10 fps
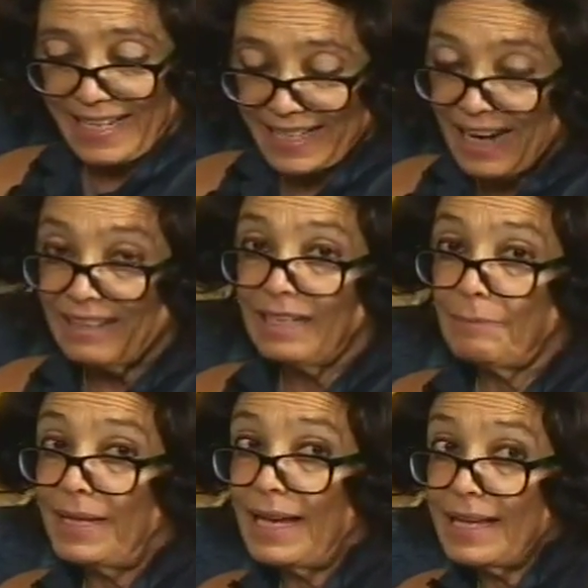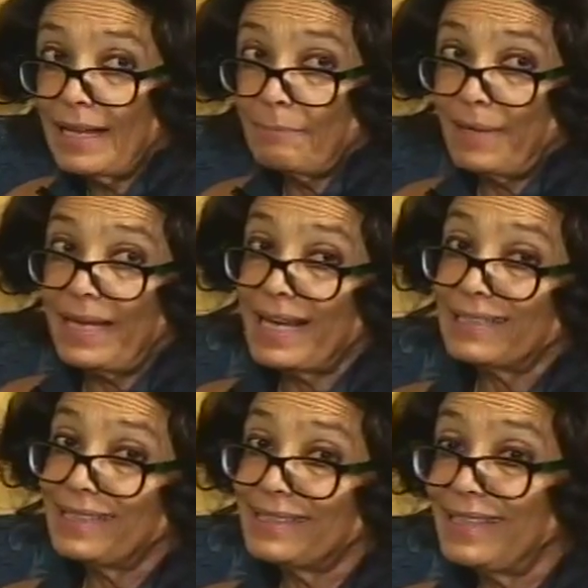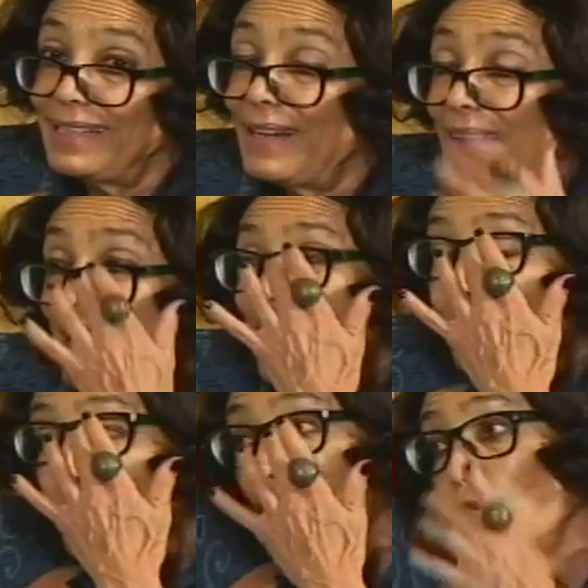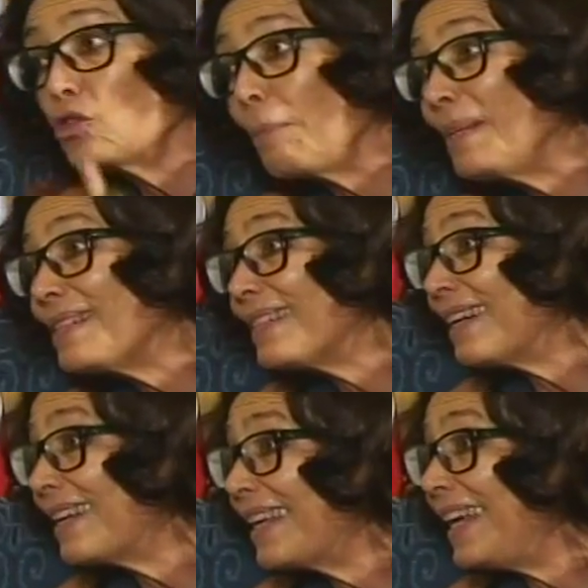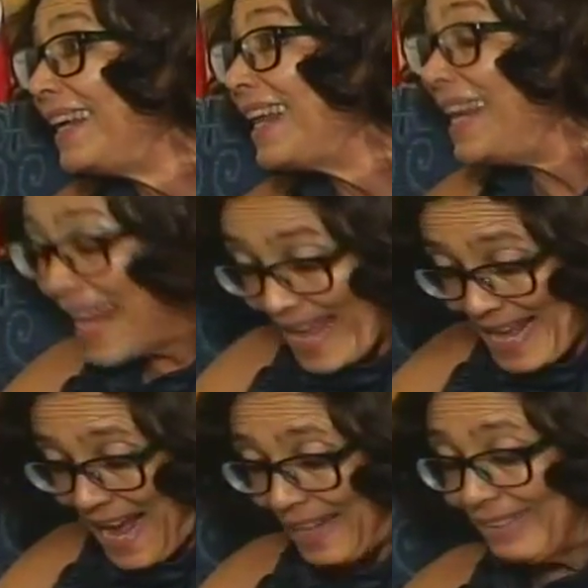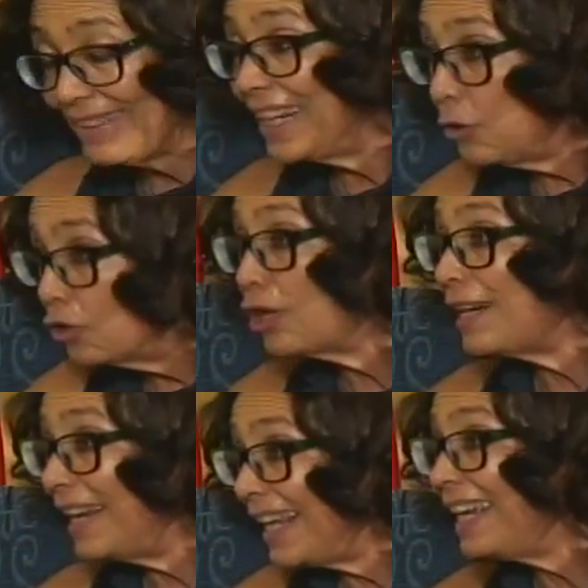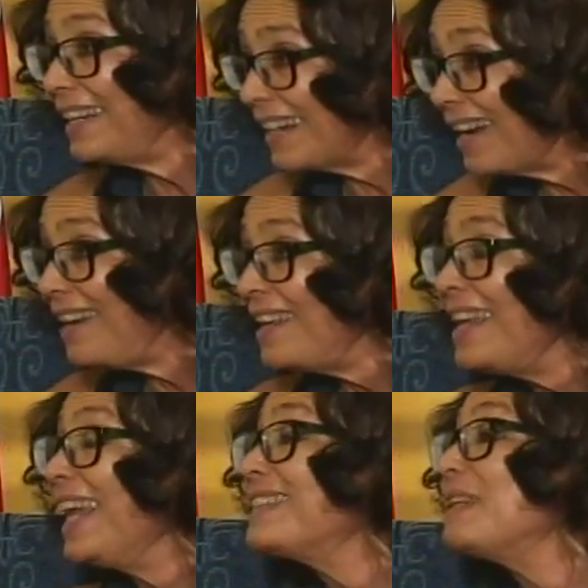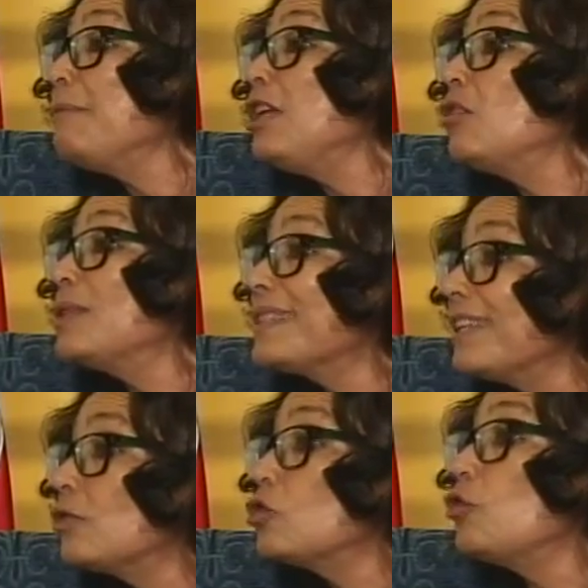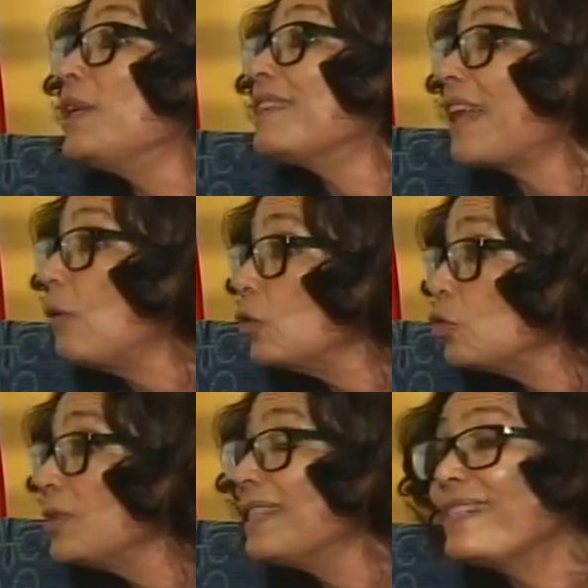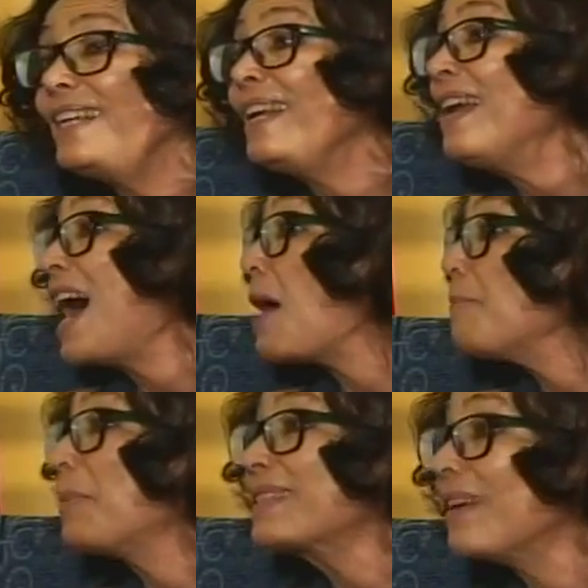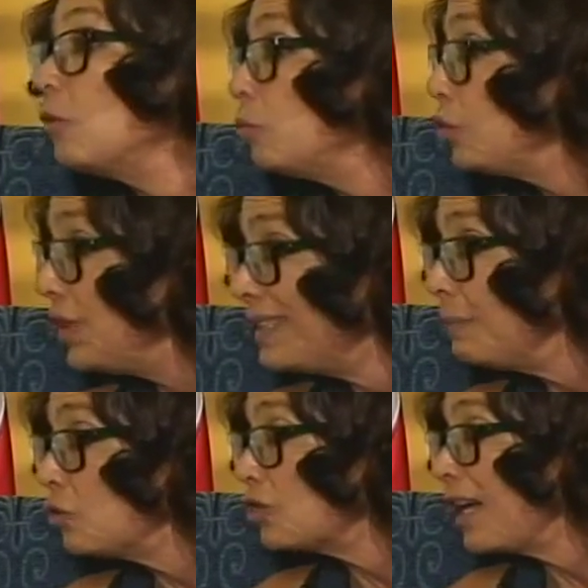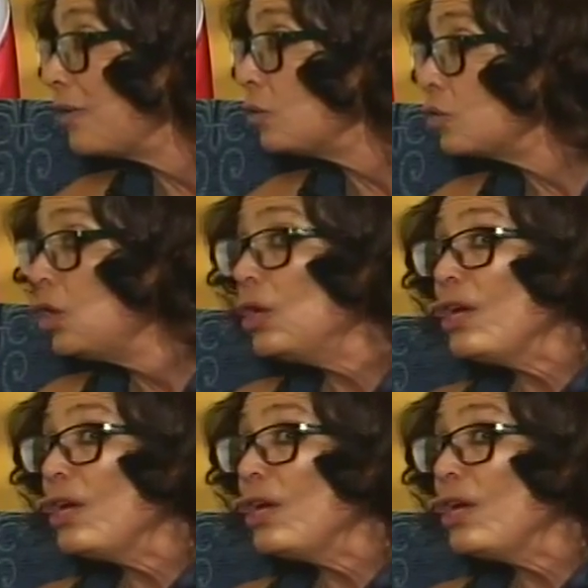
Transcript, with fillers: General del VIH-Sida Póngase usted a pensar que la ley anterior, la ley general, es de 1998, es decir, han pasado muchísimos años.